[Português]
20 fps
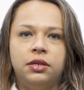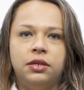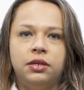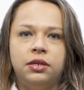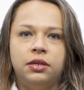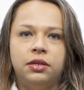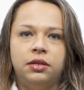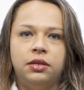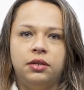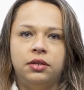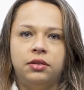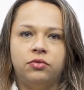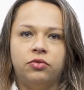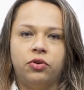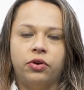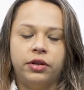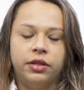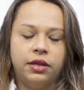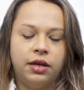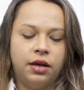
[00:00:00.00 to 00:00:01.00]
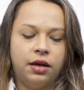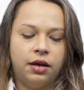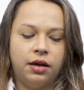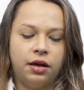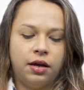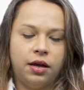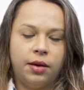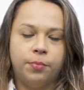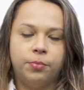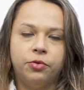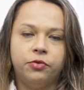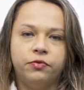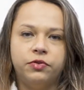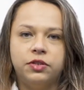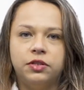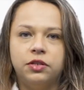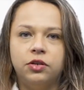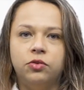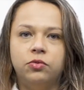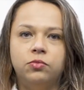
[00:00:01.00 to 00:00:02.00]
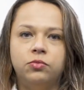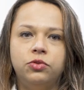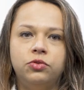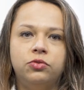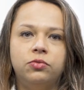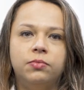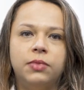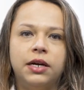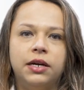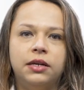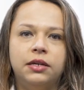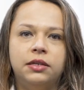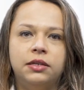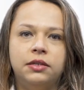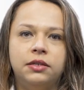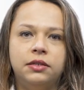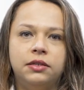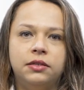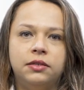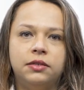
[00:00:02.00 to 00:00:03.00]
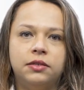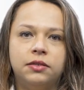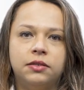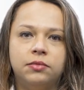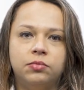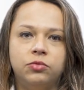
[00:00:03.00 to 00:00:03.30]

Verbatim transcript: e torna a profissão muito mais,